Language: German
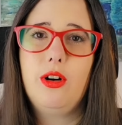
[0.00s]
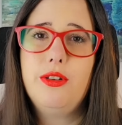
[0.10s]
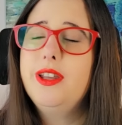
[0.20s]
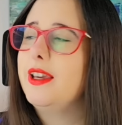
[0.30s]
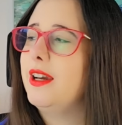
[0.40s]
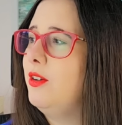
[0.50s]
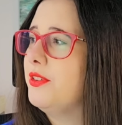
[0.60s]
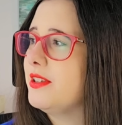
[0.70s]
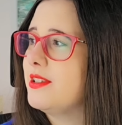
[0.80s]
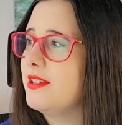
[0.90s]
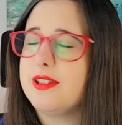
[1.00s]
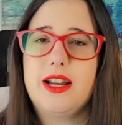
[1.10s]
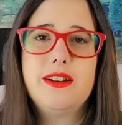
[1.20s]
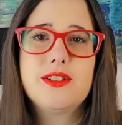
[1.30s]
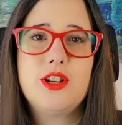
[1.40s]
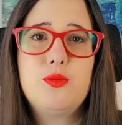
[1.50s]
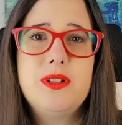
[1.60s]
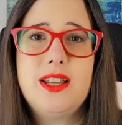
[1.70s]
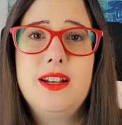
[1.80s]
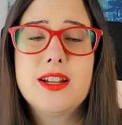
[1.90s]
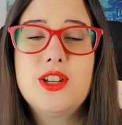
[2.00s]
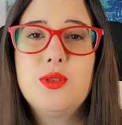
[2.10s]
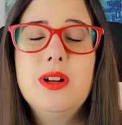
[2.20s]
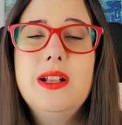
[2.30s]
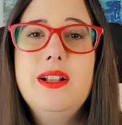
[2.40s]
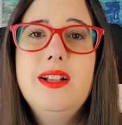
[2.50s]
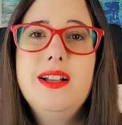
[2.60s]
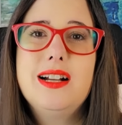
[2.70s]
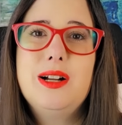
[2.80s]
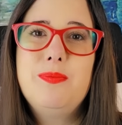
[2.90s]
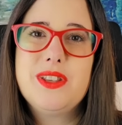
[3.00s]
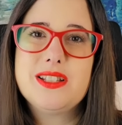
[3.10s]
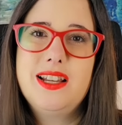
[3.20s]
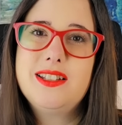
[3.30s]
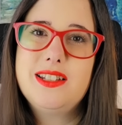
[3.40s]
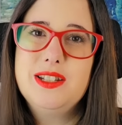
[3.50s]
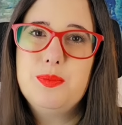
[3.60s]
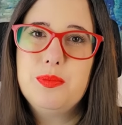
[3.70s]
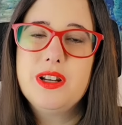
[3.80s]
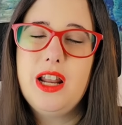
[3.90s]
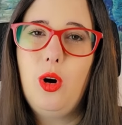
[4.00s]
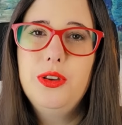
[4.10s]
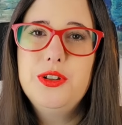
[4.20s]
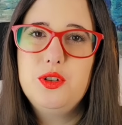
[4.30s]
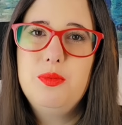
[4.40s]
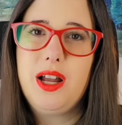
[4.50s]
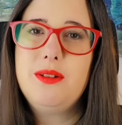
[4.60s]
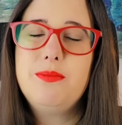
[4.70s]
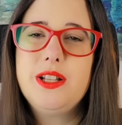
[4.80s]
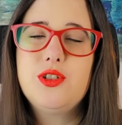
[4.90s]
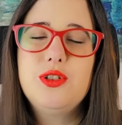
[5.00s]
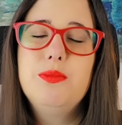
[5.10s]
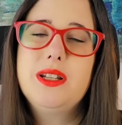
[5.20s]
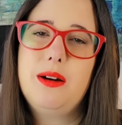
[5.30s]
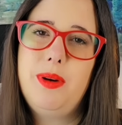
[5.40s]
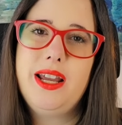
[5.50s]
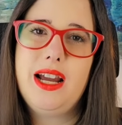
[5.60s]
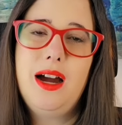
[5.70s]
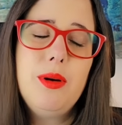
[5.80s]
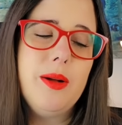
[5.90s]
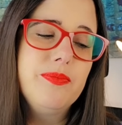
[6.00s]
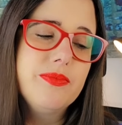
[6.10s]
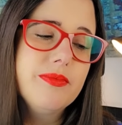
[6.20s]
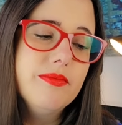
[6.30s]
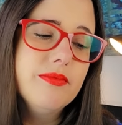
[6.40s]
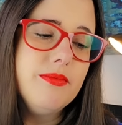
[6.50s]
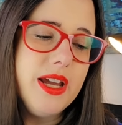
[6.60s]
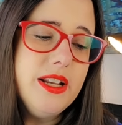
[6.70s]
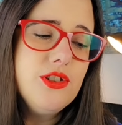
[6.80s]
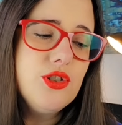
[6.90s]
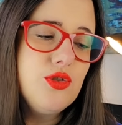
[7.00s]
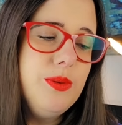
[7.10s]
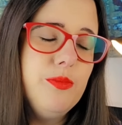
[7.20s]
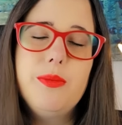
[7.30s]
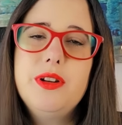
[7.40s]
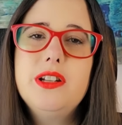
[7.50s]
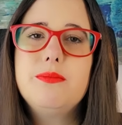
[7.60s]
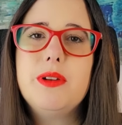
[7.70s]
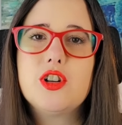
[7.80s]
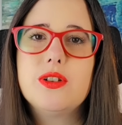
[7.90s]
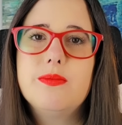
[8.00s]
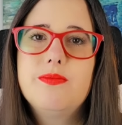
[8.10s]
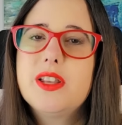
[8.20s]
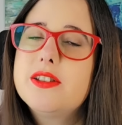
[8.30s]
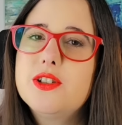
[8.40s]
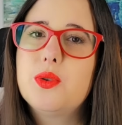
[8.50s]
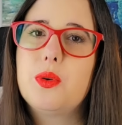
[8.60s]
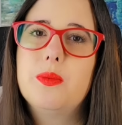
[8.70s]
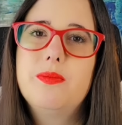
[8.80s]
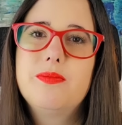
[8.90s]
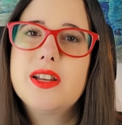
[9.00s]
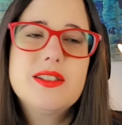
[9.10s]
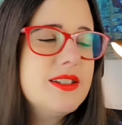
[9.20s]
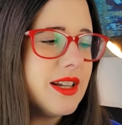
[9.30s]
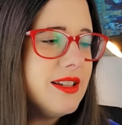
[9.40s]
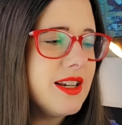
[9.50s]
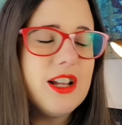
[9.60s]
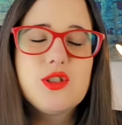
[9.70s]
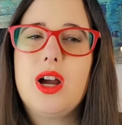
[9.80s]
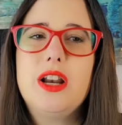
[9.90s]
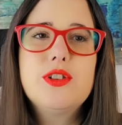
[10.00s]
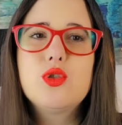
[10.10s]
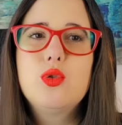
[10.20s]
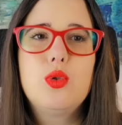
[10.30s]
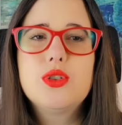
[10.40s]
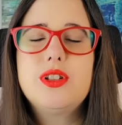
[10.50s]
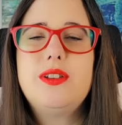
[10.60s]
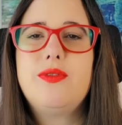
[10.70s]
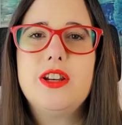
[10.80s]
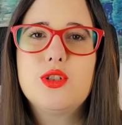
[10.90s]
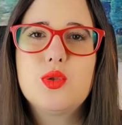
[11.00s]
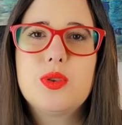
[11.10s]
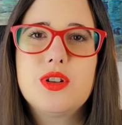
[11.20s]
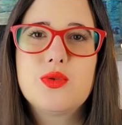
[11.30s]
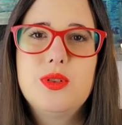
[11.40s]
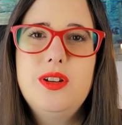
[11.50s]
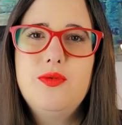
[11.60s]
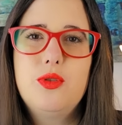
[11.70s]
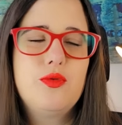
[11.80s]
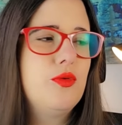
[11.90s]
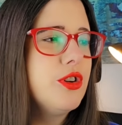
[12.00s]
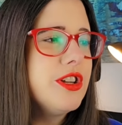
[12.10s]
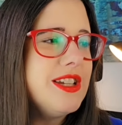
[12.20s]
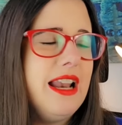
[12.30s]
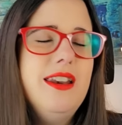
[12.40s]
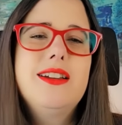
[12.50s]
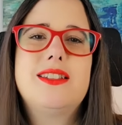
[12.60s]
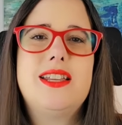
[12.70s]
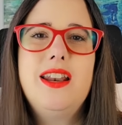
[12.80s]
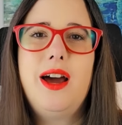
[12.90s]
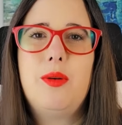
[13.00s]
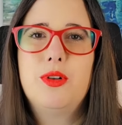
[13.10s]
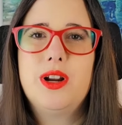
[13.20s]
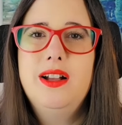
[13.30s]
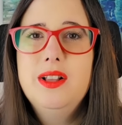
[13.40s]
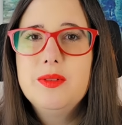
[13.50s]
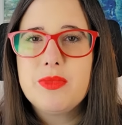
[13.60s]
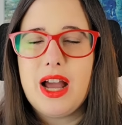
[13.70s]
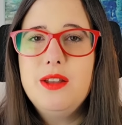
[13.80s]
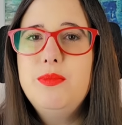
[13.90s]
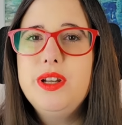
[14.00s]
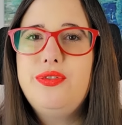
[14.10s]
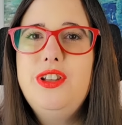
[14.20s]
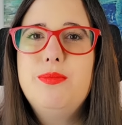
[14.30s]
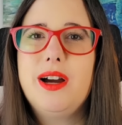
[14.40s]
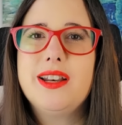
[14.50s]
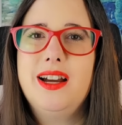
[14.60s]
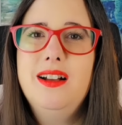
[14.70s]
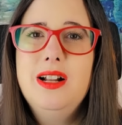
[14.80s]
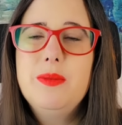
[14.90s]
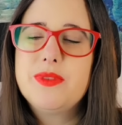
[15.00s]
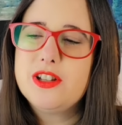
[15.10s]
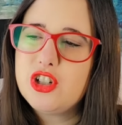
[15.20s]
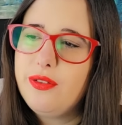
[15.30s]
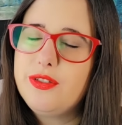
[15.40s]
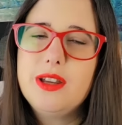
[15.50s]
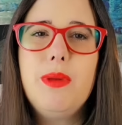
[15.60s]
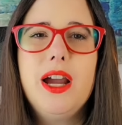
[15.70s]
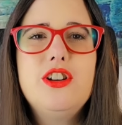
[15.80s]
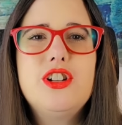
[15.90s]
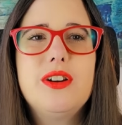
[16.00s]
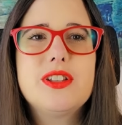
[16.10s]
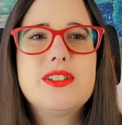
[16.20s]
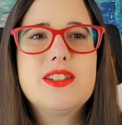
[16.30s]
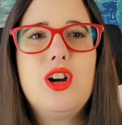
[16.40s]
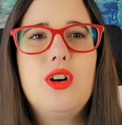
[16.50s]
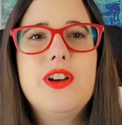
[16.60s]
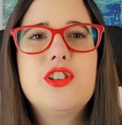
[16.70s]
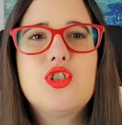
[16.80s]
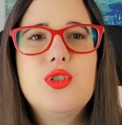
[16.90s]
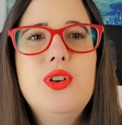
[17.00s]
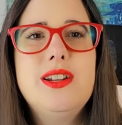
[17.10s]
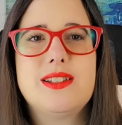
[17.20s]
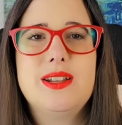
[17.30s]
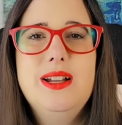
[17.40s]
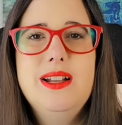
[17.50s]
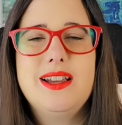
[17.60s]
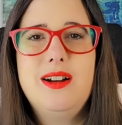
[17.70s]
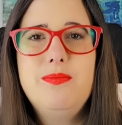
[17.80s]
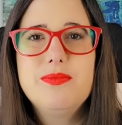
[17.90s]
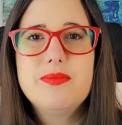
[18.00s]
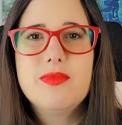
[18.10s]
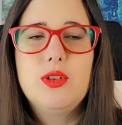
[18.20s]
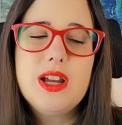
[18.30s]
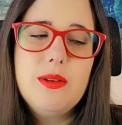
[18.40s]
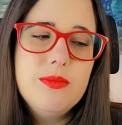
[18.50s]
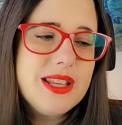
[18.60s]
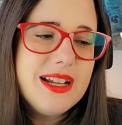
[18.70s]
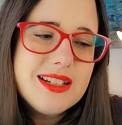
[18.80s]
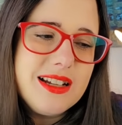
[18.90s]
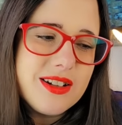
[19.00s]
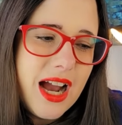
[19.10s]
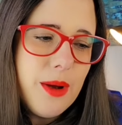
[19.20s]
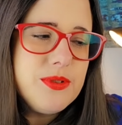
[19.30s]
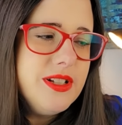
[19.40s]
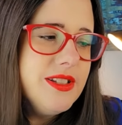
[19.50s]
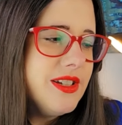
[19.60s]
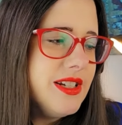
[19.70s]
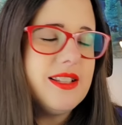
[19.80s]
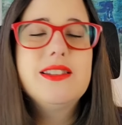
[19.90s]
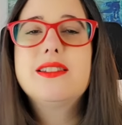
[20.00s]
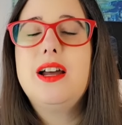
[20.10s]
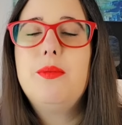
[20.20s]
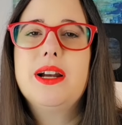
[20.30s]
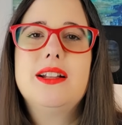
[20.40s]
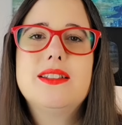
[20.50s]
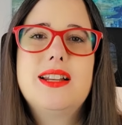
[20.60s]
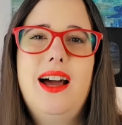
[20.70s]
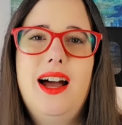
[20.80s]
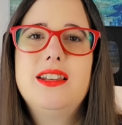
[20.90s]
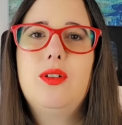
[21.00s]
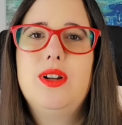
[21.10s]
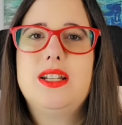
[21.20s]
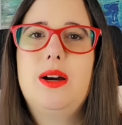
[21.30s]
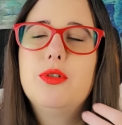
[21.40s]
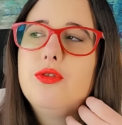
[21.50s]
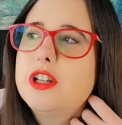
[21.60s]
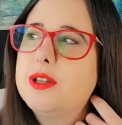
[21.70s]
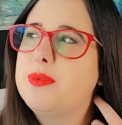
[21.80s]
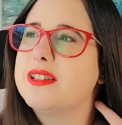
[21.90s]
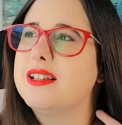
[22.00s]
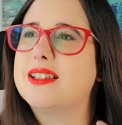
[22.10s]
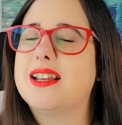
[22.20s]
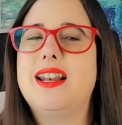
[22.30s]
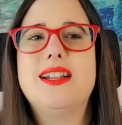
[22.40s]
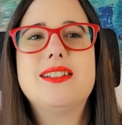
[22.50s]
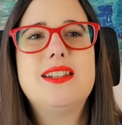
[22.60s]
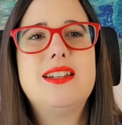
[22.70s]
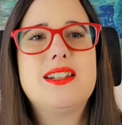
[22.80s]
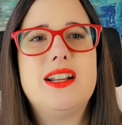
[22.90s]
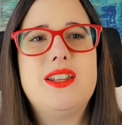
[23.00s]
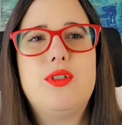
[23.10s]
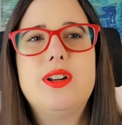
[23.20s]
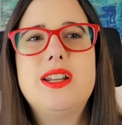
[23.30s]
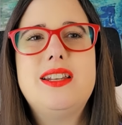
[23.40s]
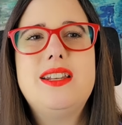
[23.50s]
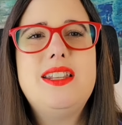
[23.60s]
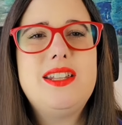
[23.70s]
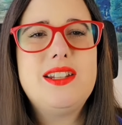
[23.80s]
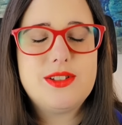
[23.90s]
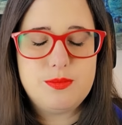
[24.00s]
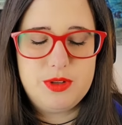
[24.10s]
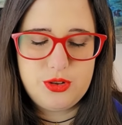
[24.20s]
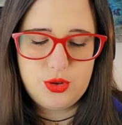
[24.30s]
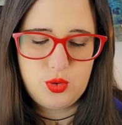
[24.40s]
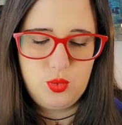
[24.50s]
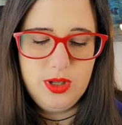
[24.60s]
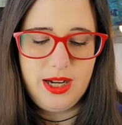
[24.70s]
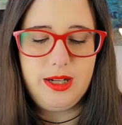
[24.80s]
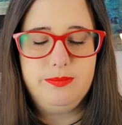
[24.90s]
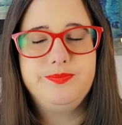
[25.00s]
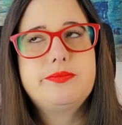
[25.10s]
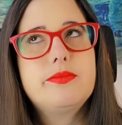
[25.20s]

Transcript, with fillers: Gothic, ja. Und das ist ein eine sehr spezielle Richtung. Ähm, das heißt, ich bin auch nicht überall im Mainstream mit dabei. Aber Mainstream verbindet Menschen. Das ist so. Das ist ganz klar, so also gerade wenn so ein großes Event ist oder so, ne, wo, wo wirklich alle gesehen haben oder alle mitfiebern, ja. Das schafft Gemeinschaft, das ist auch was Schönes, ja. Und da, da, da kapseln sich Narzissten aber ganz klar andauernd ab und wirklich bis ins kleinste Detail. Die wollen da nichts mit zu tun haben.